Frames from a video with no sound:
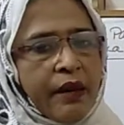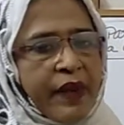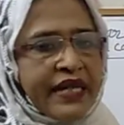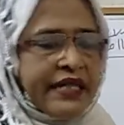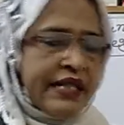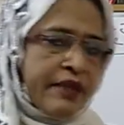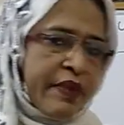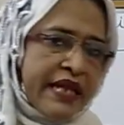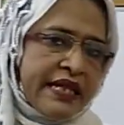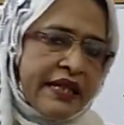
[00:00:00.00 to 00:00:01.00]
পার্সেস
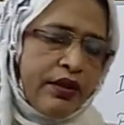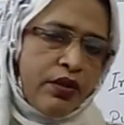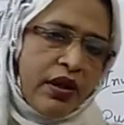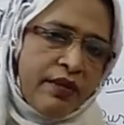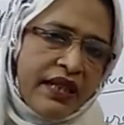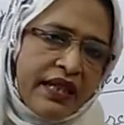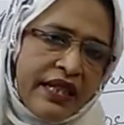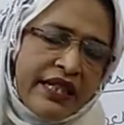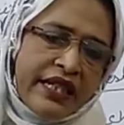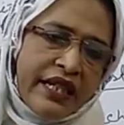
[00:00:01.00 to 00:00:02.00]
প্রাইস কিন্তু আমাদের
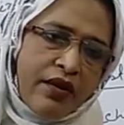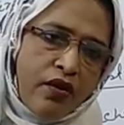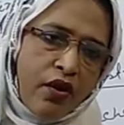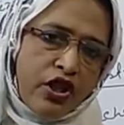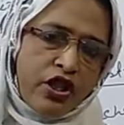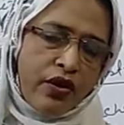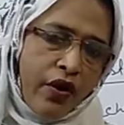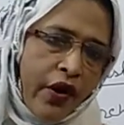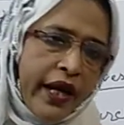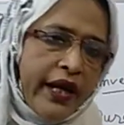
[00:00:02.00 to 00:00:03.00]
ইনিশিয়াল কস্ট
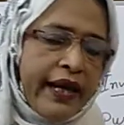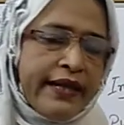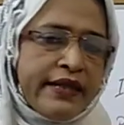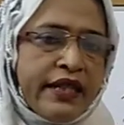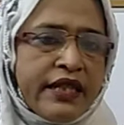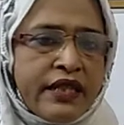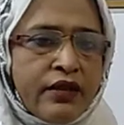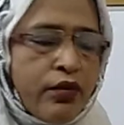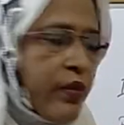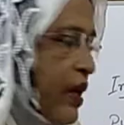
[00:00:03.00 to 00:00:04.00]
নয় এই জিনিসটা
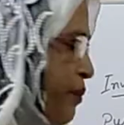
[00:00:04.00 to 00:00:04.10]
তোমরা